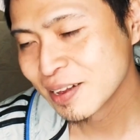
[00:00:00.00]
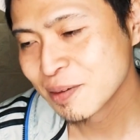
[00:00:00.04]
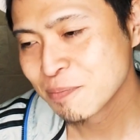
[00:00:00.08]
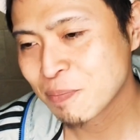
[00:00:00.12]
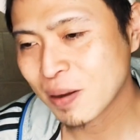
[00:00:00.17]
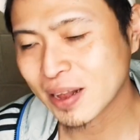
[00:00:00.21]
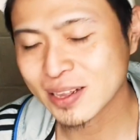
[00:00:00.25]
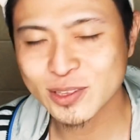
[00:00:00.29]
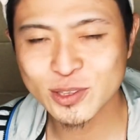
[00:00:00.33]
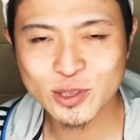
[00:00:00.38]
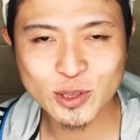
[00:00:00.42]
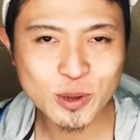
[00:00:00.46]

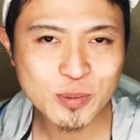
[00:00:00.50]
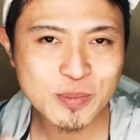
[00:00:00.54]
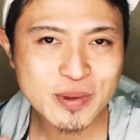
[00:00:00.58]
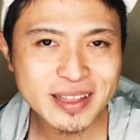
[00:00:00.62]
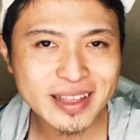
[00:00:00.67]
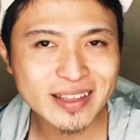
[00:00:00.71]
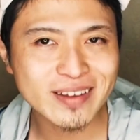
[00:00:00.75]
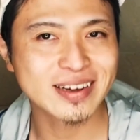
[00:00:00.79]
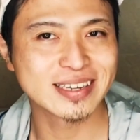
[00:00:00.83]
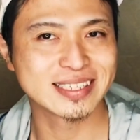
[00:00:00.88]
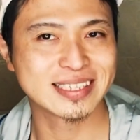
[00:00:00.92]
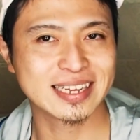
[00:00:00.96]
パッと見
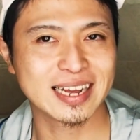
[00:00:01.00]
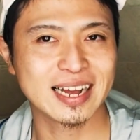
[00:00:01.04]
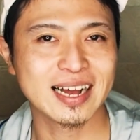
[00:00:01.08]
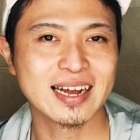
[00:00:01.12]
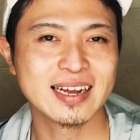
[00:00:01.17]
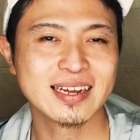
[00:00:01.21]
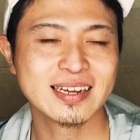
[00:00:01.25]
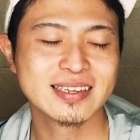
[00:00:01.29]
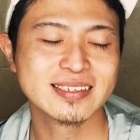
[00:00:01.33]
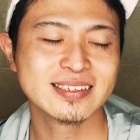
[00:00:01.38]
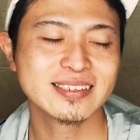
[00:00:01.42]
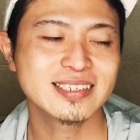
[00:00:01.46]
では
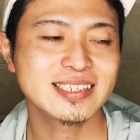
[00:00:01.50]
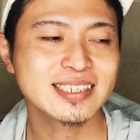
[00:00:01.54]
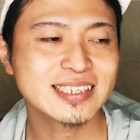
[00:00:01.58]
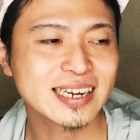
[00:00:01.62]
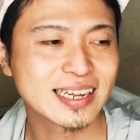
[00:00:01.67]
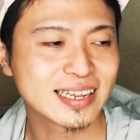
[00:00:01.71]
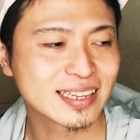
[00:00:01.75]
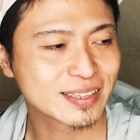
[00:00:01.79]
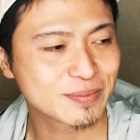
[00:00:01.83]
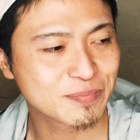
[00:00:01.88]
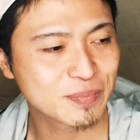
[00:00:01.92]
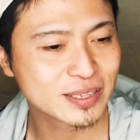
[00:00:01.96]
さうち
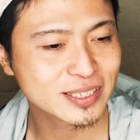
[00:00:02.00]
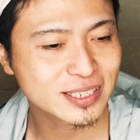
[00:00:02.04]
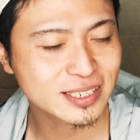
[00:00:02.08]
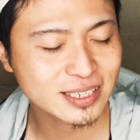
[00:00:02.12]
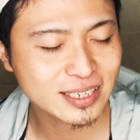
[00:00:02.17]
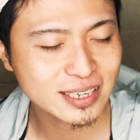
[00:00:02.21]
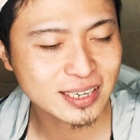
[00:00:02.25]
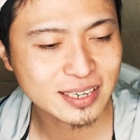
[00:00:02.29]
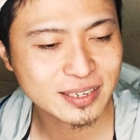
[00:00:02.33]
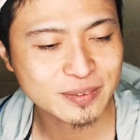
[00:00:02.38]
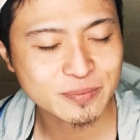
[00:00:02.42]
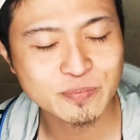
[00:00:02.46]
ら別
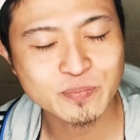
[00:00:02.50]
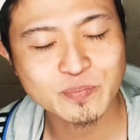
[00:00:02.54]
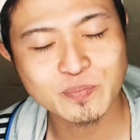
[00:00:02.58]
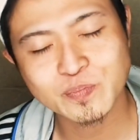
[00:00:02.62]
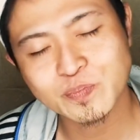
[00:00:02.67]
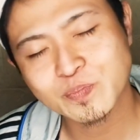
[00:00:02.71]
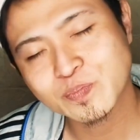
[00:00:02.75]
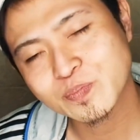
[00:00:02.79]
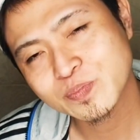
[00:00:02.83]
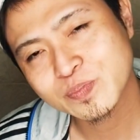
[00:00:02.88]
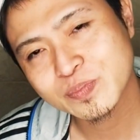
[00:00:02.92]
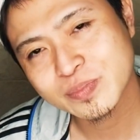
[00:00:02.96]
に
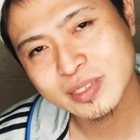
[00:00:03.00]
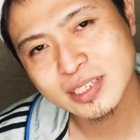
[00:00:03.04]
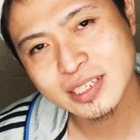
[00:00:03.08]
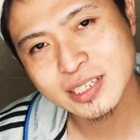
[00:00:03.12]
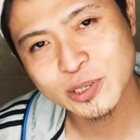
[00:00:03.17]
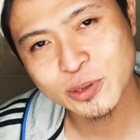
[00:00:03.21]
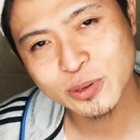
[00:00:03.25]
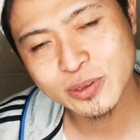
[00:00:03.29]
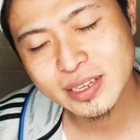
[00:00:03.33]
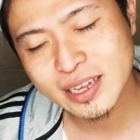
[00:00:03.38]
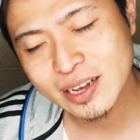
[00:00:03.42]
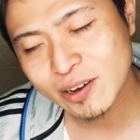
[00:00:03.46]

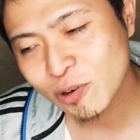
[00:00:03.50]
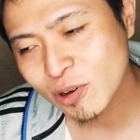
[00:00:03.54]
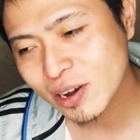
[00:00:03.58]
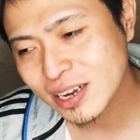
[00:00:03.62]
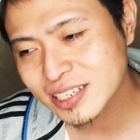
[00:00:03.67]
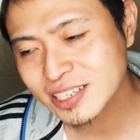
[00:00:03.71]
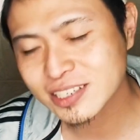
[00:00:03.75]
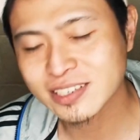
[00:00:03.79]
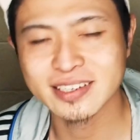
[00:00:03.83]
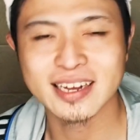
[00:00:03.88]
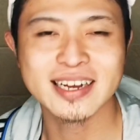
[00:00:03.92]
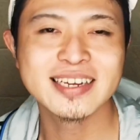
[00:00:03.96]
そんなおか
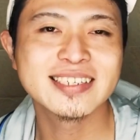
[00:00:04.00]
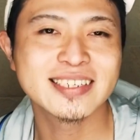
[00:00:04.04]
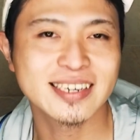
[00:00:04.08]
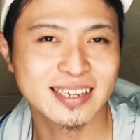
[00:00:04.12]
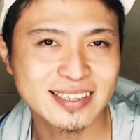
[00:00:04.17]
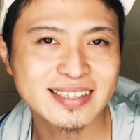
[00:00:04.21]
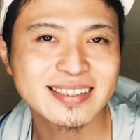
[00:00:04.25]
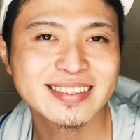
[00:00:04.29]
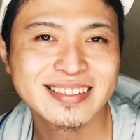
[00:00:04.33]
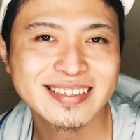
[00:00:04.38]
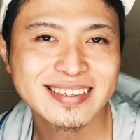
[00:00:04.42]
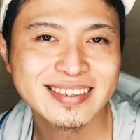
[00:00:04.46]
しくないじゃん